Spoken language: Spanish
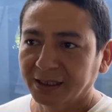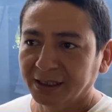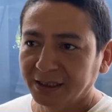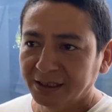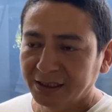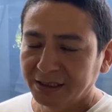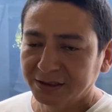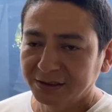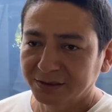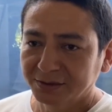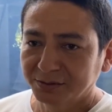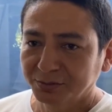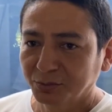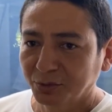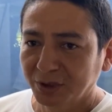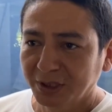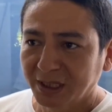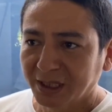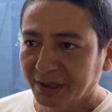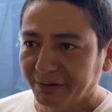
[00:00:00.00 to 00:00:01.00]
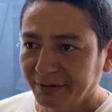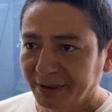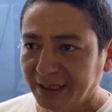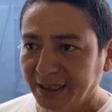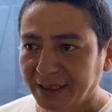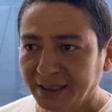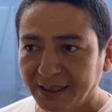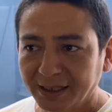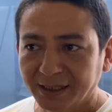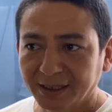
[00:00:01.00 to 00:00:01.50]
aquellas
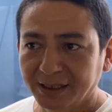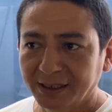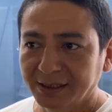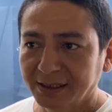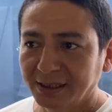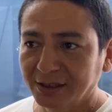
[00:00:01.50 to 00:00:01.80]
vulnerabilidades que hay